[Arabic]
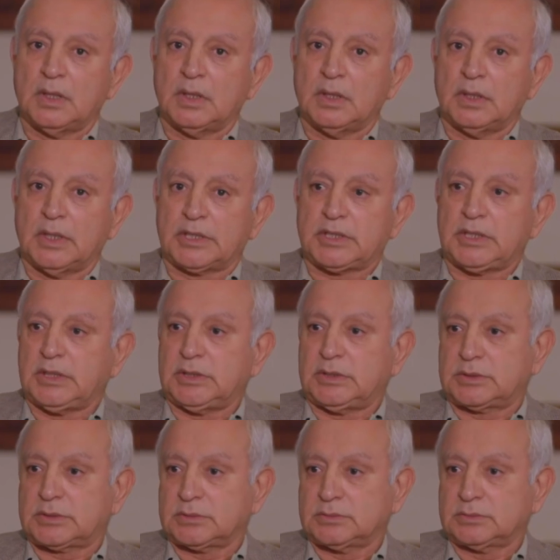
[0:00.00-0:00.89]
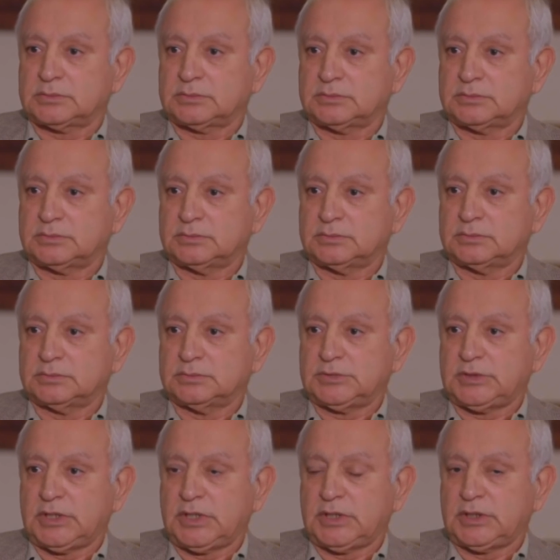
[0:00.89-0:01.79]
اكيد
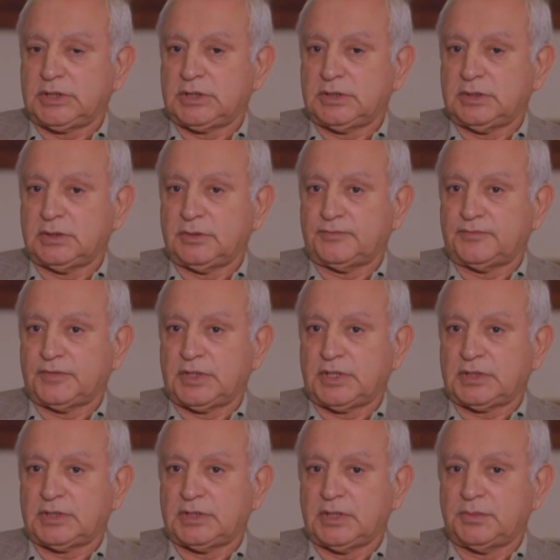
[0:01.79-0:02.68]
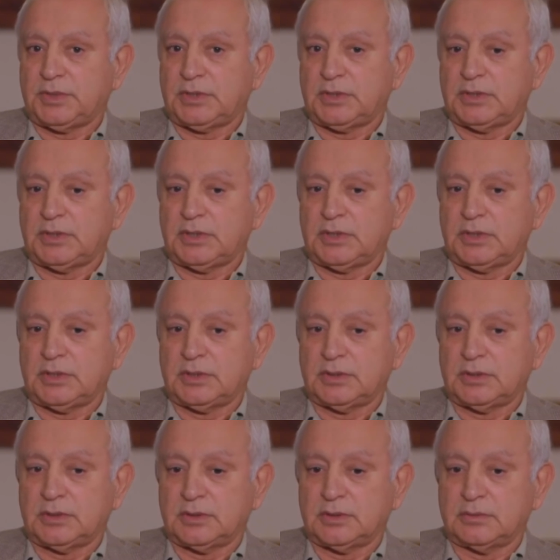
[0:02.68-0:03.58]
شنو؟ يعني فادتنا بال
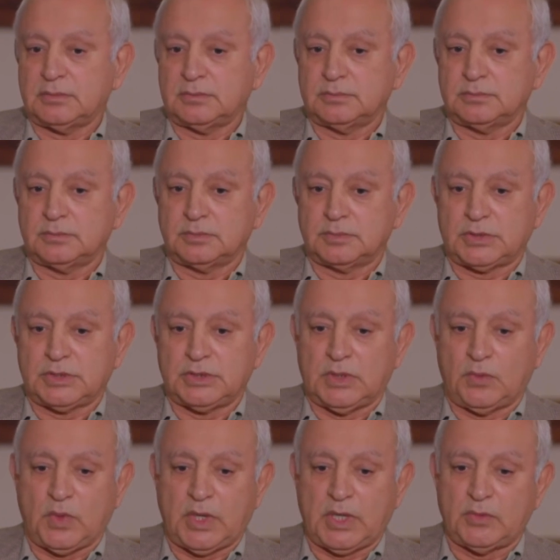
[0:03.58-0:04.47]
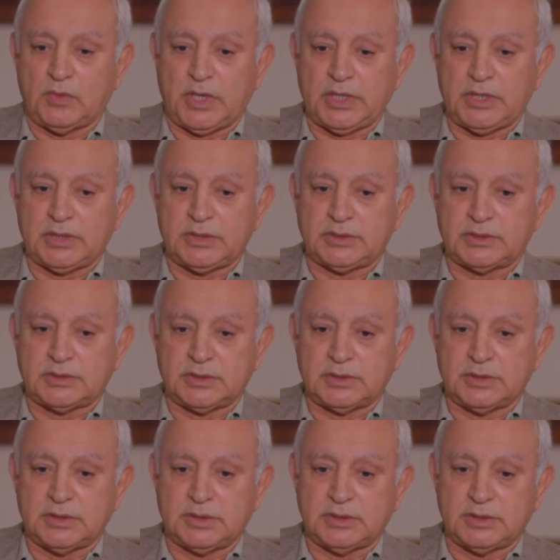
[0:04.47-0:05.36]
انه وايد
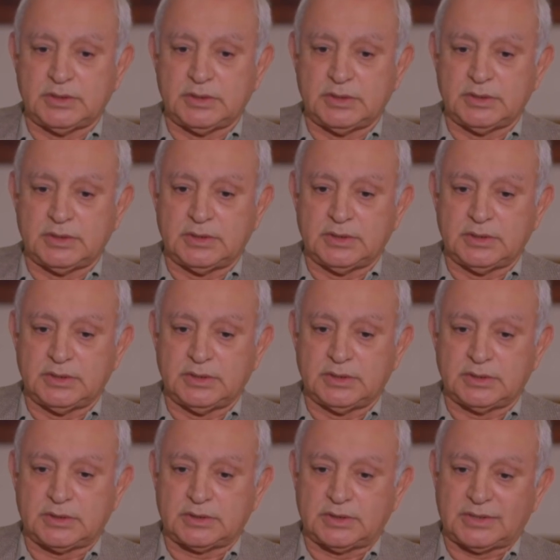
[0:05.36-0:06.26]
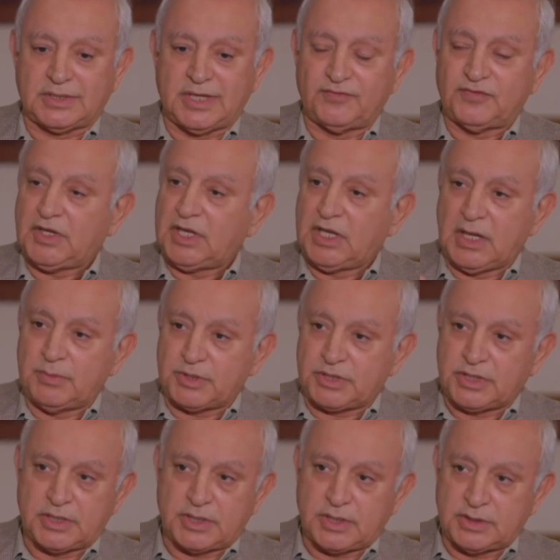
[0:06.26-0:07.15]
كان فيها العاب
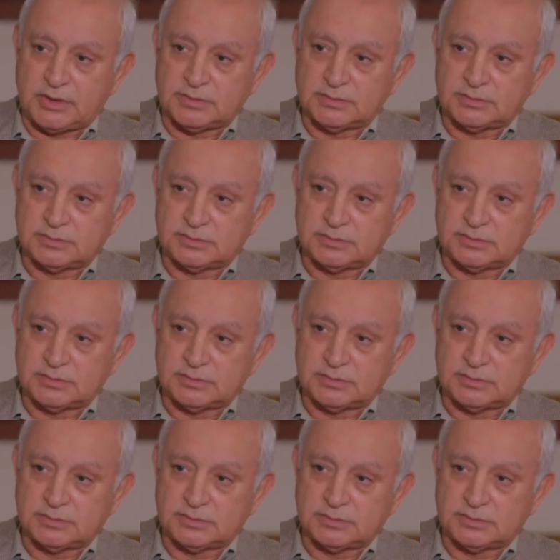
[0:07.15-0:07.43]
كثيره